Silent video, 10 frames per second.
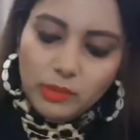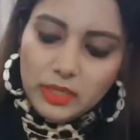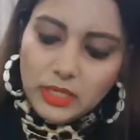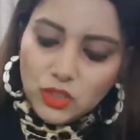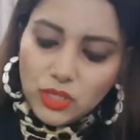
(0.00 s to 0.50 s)
में भी
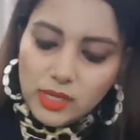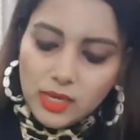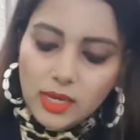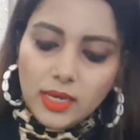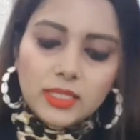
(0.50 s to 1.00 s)
नीचे
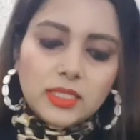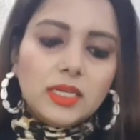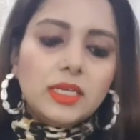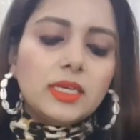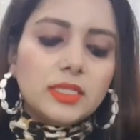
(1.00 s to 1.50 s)
इस
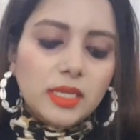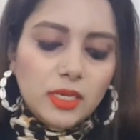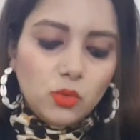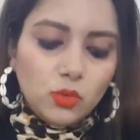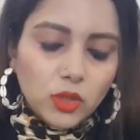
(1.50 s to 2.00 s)
तरीके से
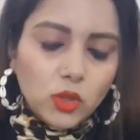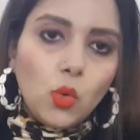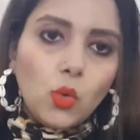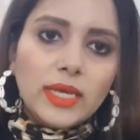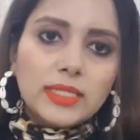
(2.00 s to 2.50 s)
इन्होंने
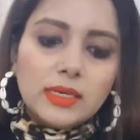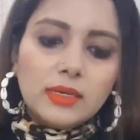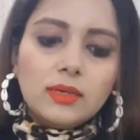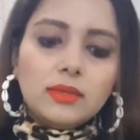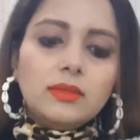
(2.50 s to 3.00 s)
थोड़ा सा
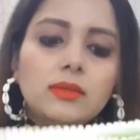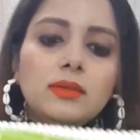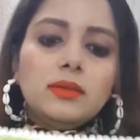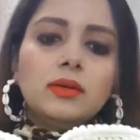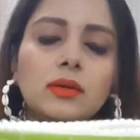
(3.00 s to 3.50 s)

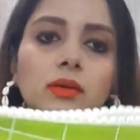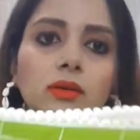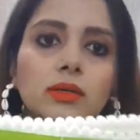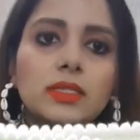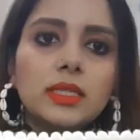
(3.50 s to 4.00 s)

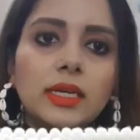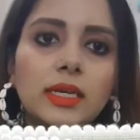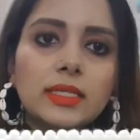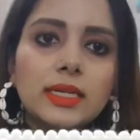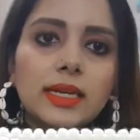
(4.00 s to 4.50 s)
इस
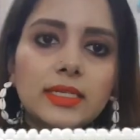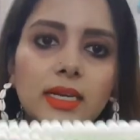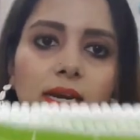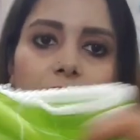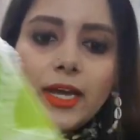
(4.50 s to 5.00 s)
तरीके से लेस
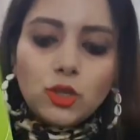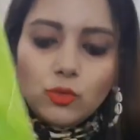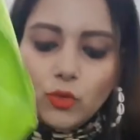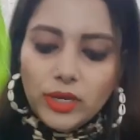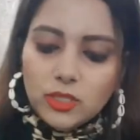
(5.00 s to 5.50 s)
लगाया है तो
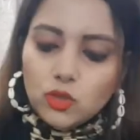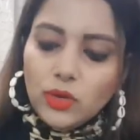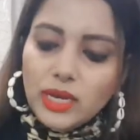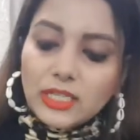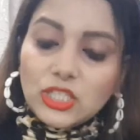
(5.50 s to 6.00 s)
वो एक इसको
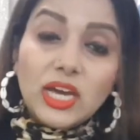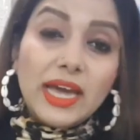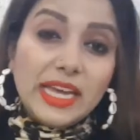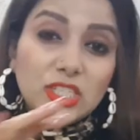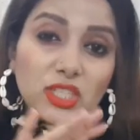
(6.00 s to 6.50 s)
एक अच्छा
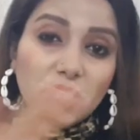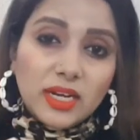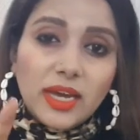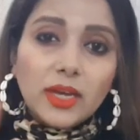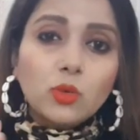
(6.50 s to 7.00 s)
एज दे
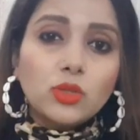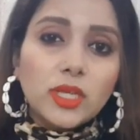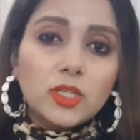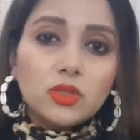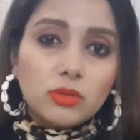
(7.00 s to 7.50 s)
रहा है
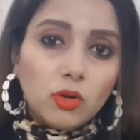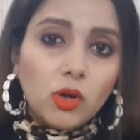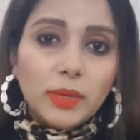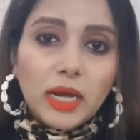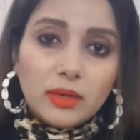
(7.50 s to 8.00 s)
कुर्ता
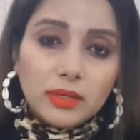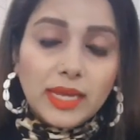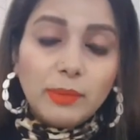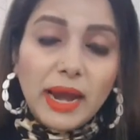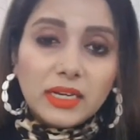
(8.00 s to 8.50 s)
और
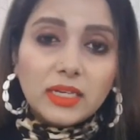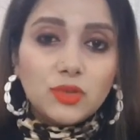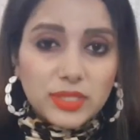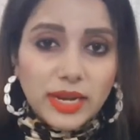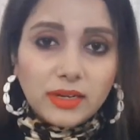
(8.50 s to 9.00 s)
लाइक पैंट का
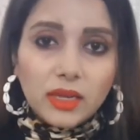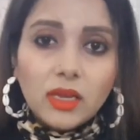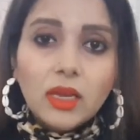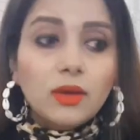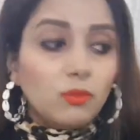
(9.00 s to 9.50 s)
जो सेट है
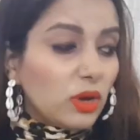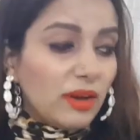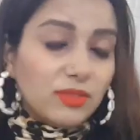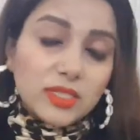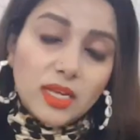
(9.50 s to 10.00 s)
वो
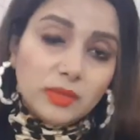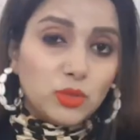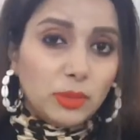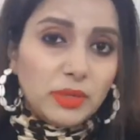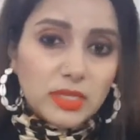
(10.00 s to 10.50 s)
काफ़ी ज़्यादा
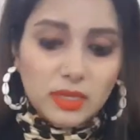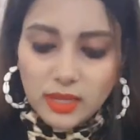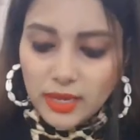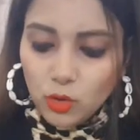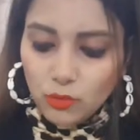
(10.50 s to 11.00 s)
मुझे
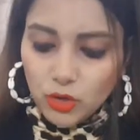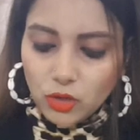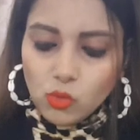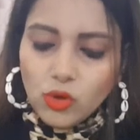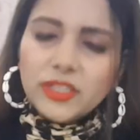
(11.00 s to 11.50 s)
पसंद आया ओवरऑल
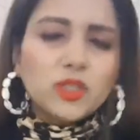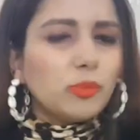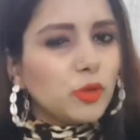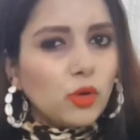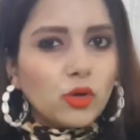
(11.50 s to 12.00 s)
क्वालिटी तो
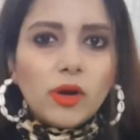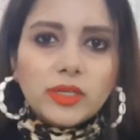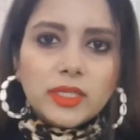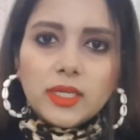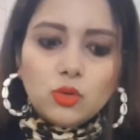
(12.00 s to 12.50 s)
प्योर
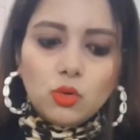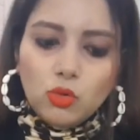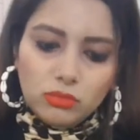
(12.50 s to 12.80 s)
कॉटन है तो